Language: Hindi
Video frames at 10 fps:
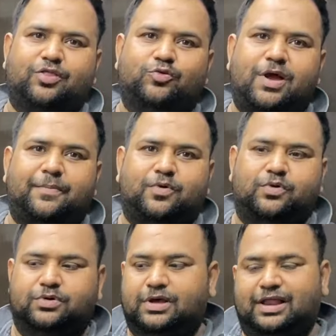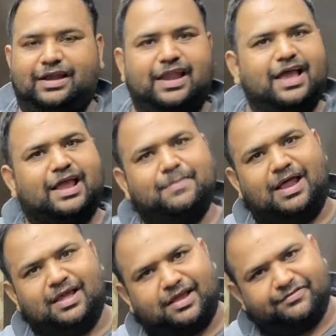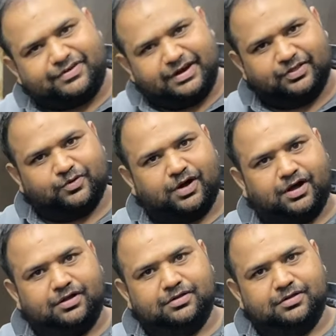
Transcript: क्या दू मैं आपको लेकिन मालिक गिफ्ट नहीं दूंगा